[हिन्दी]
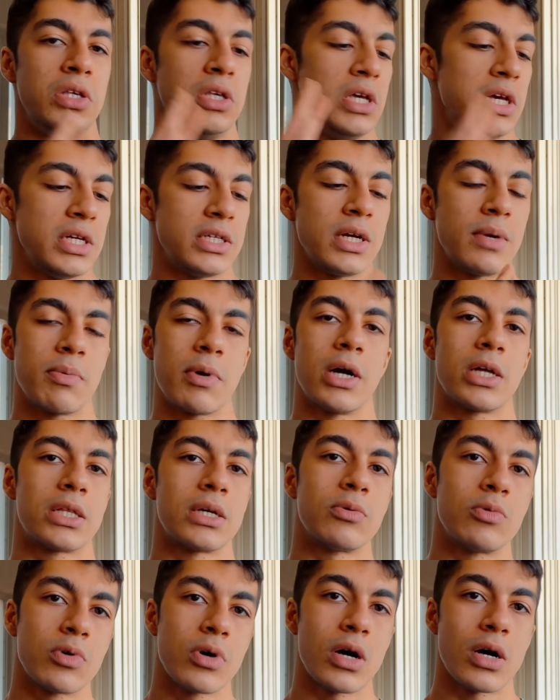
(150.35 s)
ये जब
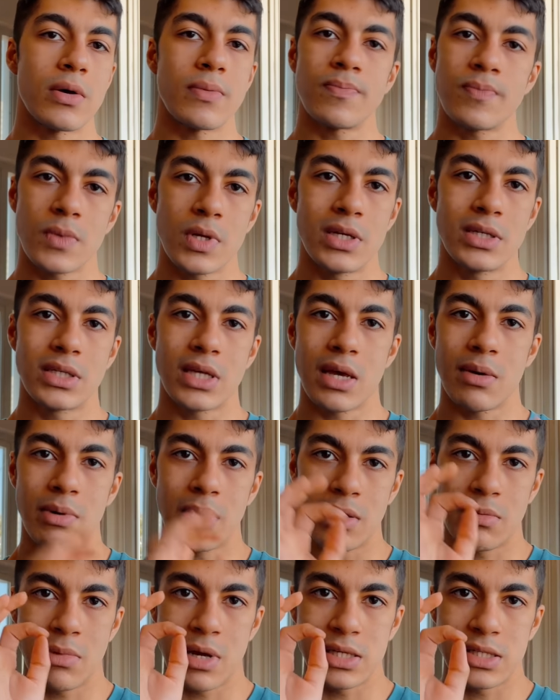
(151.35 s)
खत्म होगा इसके
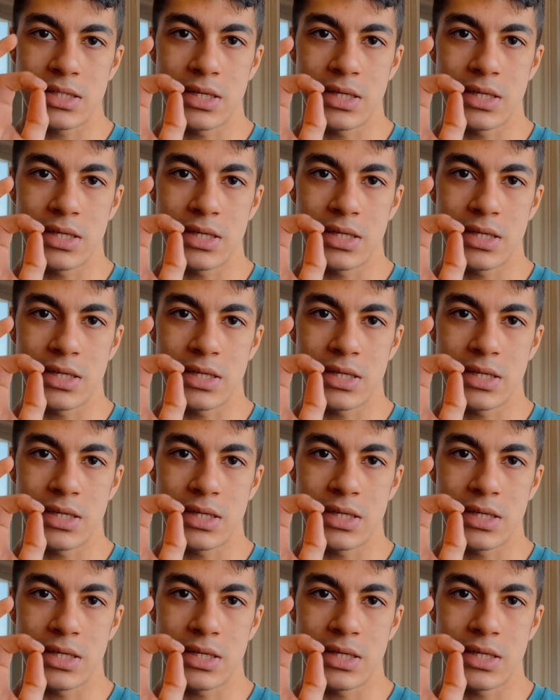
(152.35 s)
बाद मैं